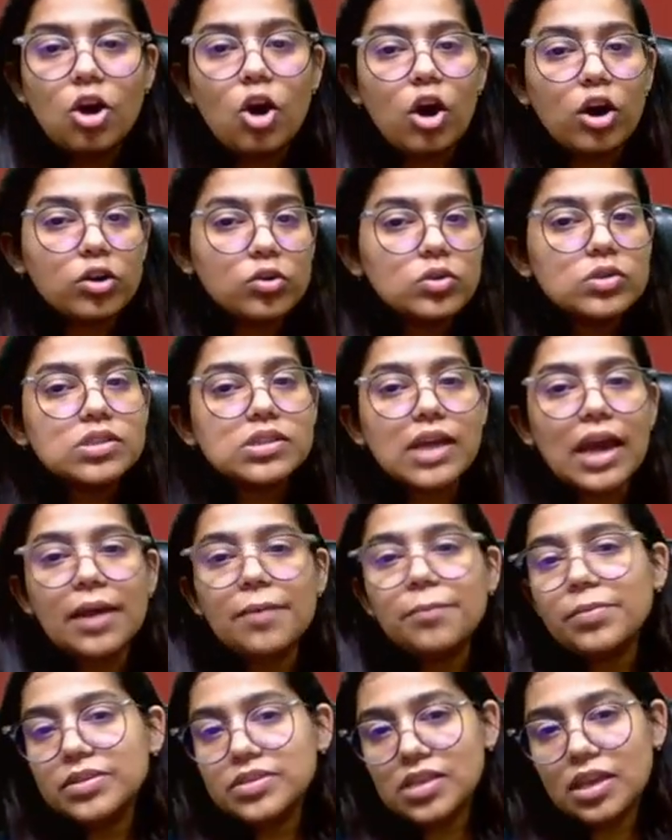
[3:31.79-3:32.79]
और उस
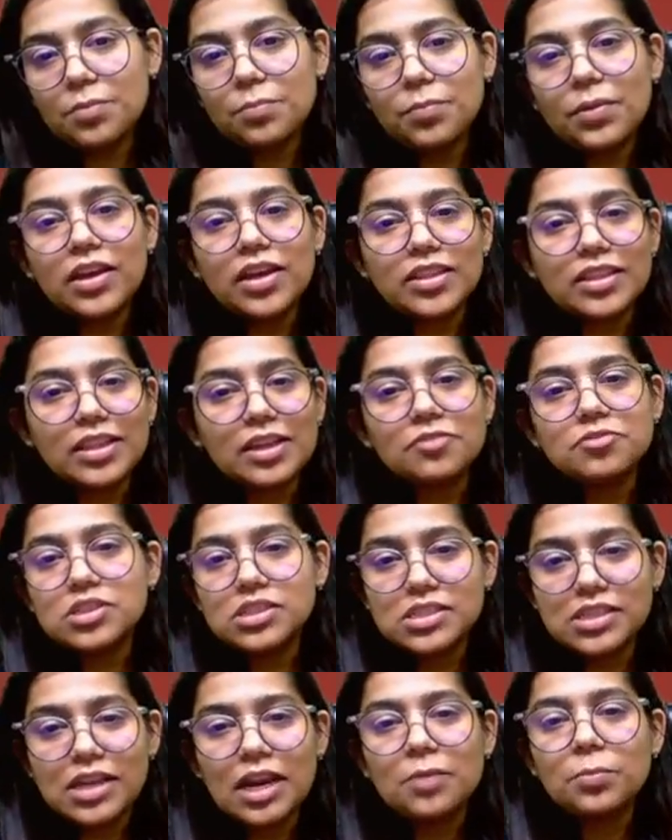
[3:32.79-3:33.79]
टाइम पे जिंगपिंग की तरफ से
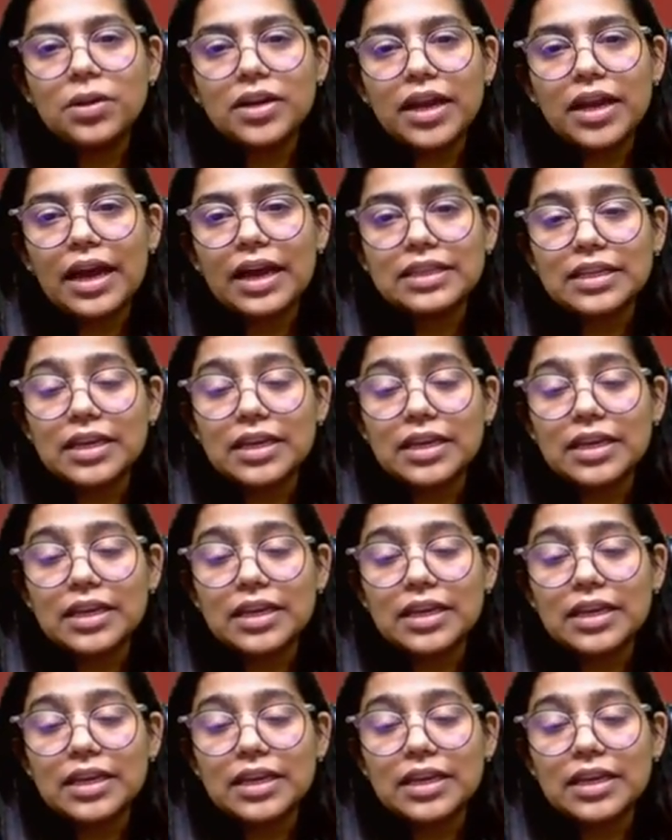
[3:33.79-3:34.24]
स्टेटमेंट आया